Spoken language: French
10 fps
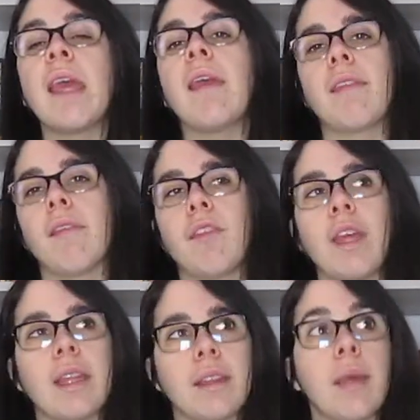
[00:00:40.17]
Ça
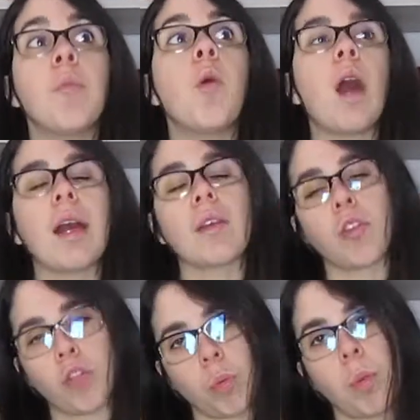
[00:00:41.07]
fait des mois
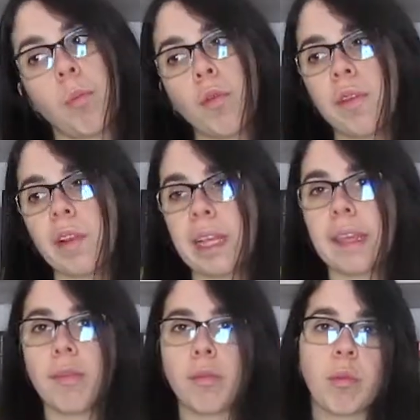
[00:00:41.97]
que je me pose la
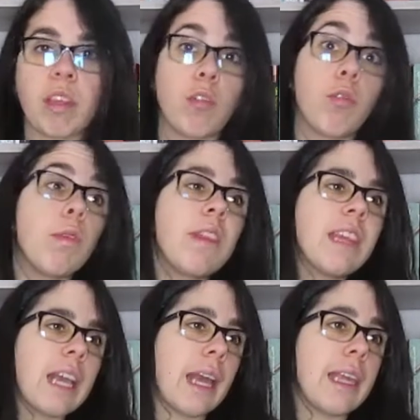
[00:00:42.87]
question et je suis
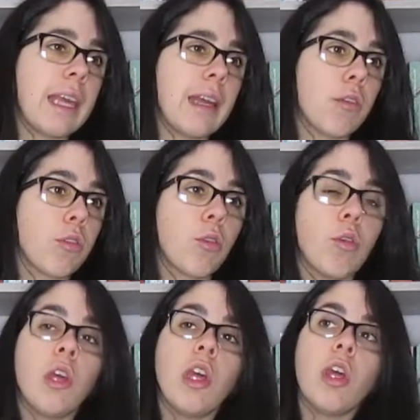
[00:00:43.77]
tiraillée entre
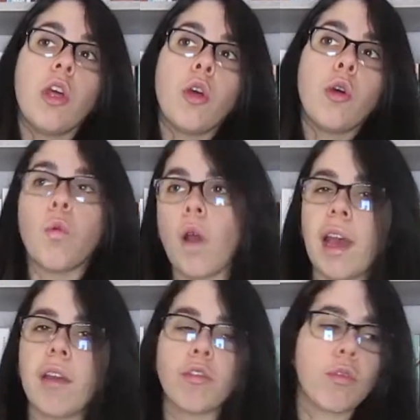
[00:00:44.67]

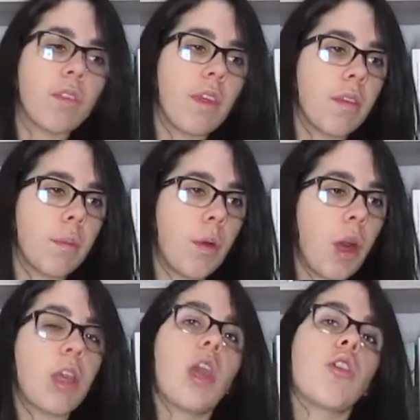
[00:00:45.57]
ouais, je trouve ça sympa à
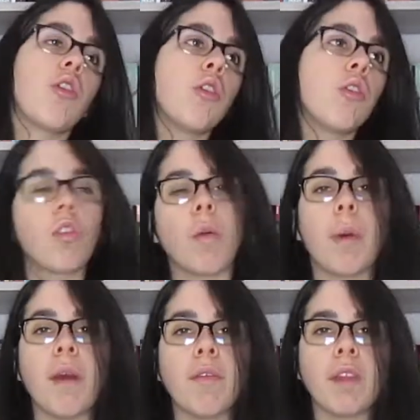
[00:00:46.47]
regarder,
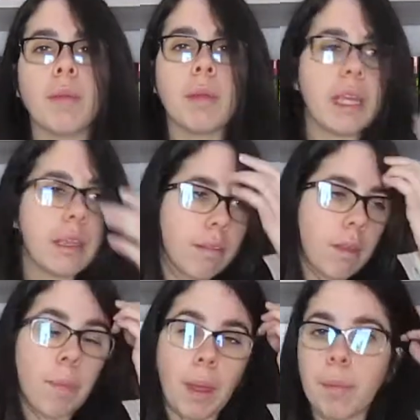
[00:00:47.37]
sympa à filmer.
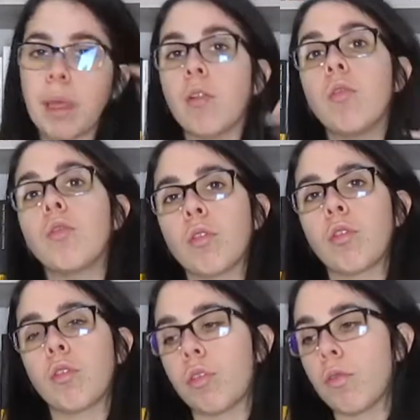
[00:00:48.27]
Ça permet aux
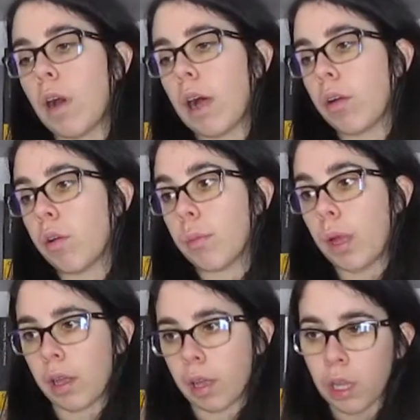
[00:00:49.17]
autres de voir euh,
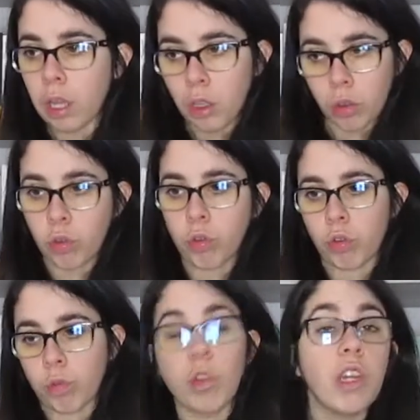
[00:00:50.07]
bah, ce que je
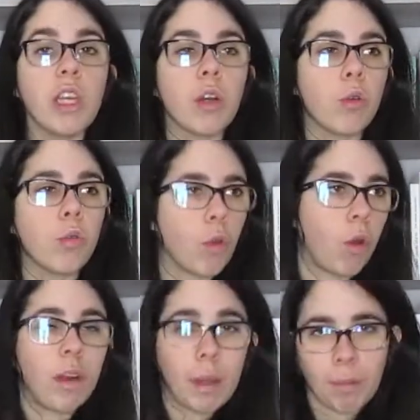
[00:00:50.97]
compte lire euh,
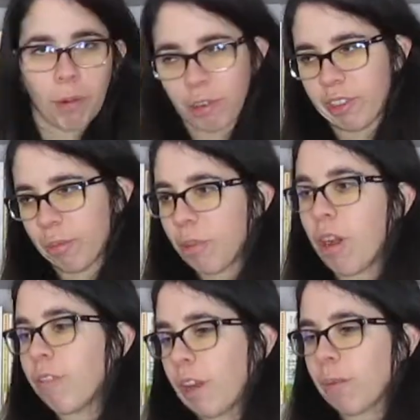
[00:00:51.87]
durant les prochains
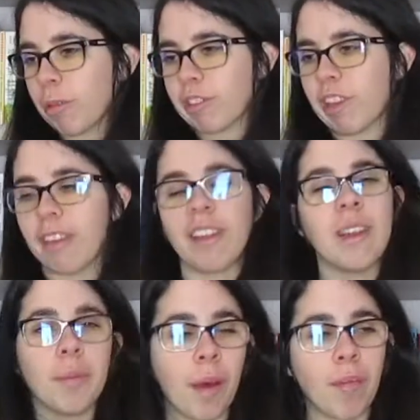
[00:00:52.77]
mois, voire les prochaines
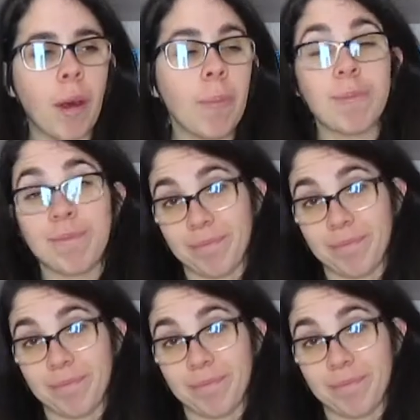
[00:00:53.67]
années parfois.